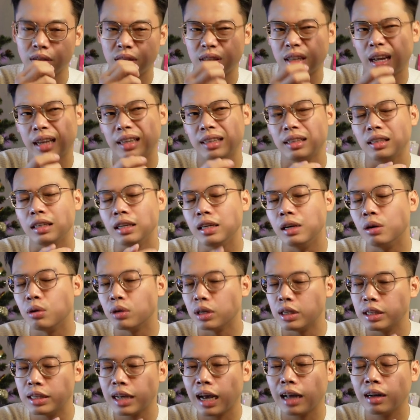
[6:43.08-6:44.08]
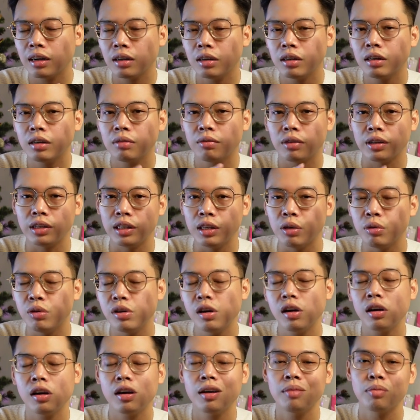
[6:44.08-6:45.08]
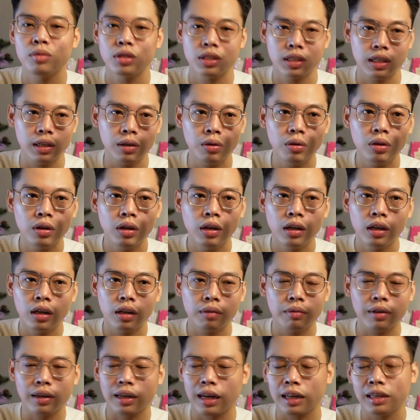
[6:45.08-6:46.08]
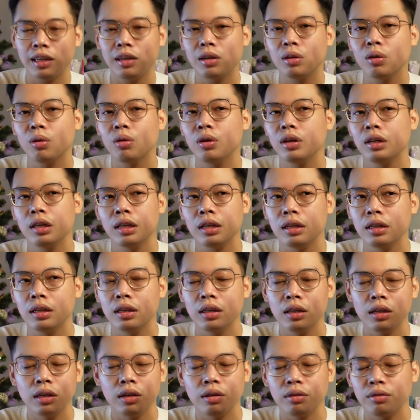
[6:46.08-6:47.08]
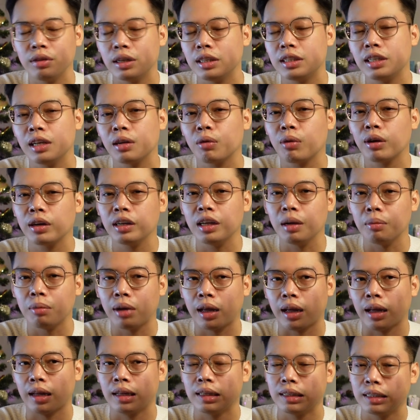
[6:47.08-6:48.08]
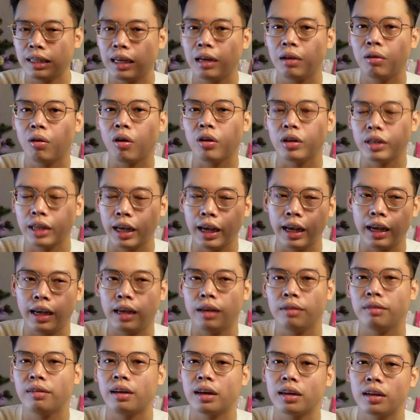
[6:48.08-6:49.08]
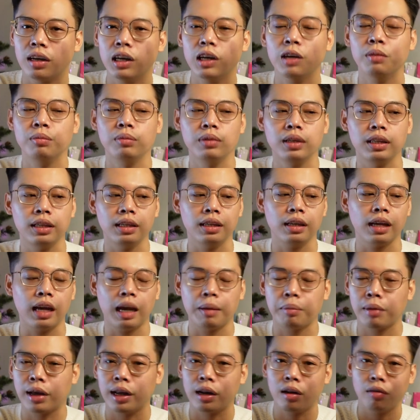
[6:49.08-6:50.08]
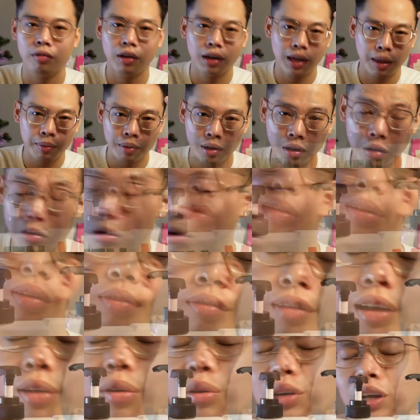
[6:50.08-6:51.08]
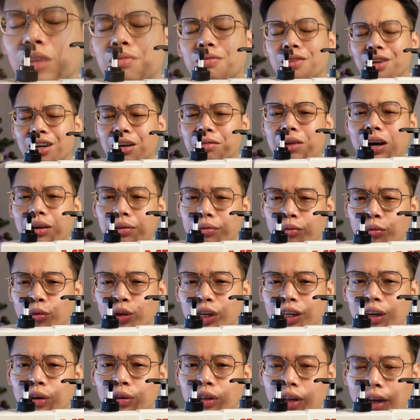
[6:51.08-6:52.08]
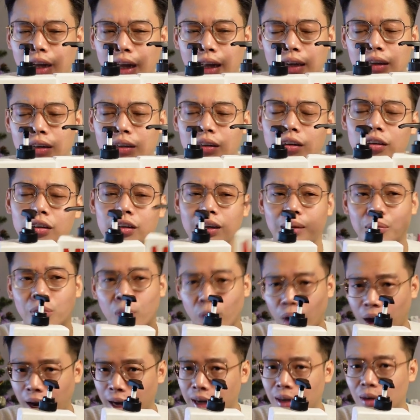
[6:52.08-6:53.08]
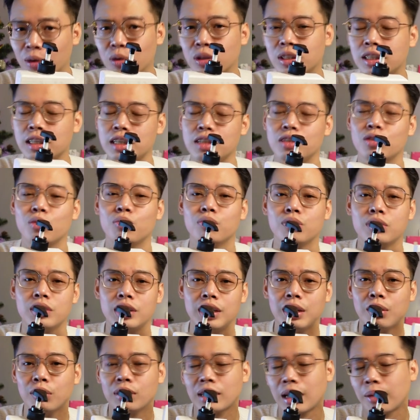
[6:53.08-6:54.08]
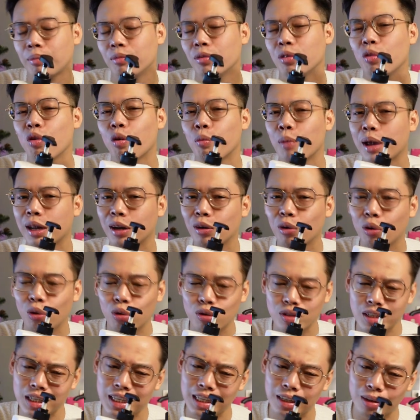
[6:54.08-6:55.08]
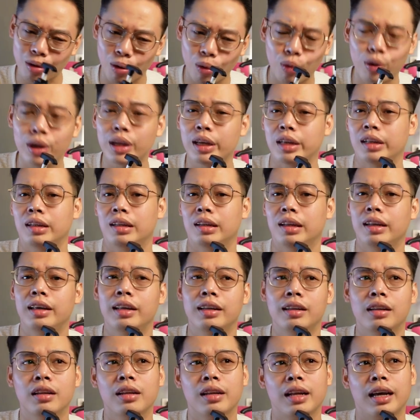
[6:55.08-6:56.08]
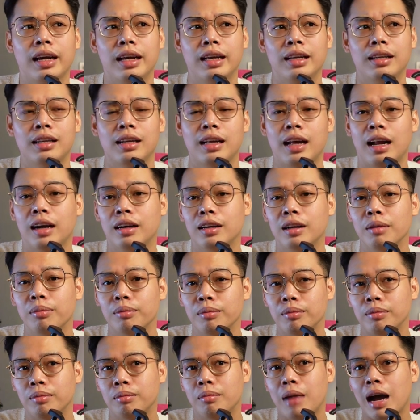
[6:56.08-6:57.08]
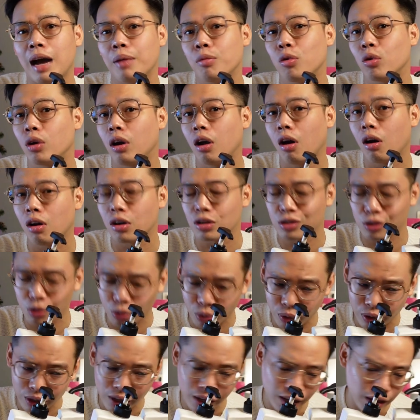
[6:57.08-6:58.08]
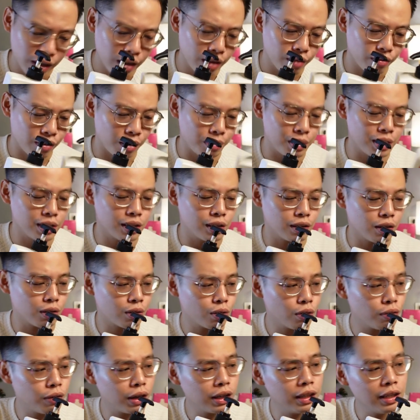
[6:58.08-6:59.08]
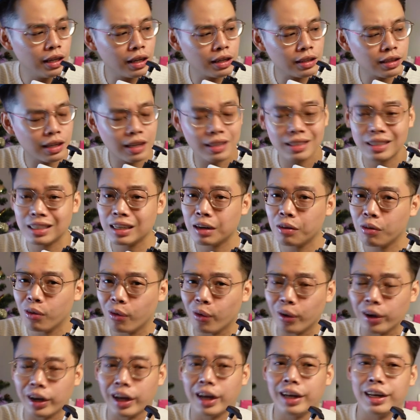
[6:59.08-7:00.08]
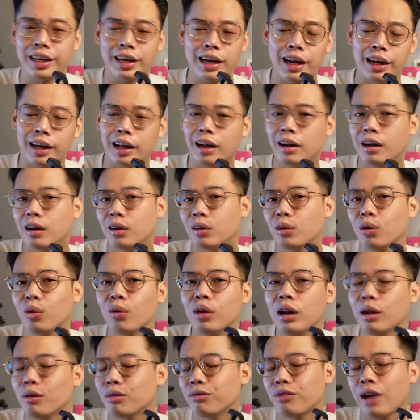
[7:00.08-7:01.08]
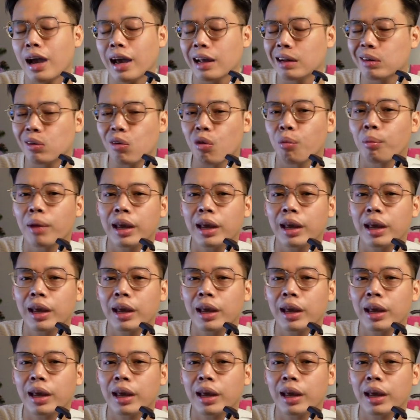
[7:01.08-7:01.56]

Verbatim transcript: dành nhiều thời gian hơn và nhiều nước hơn một xíu nhưng mà cá nhân tôi thì vẫn trên quan điểm là nhanh gọn nhẹ và thơm thì em này nó vẫn đáp ứng đủ và nó thật với các bạn một điều rằng là từ năm ngoái tôi chỉ dùng gel tắm của Menology thôi đến nay thì đã tầm 3 bốn lọ rồi và bây giờ thì tôi phát hiện ra gel gội này thì khả năng là tôi là fan của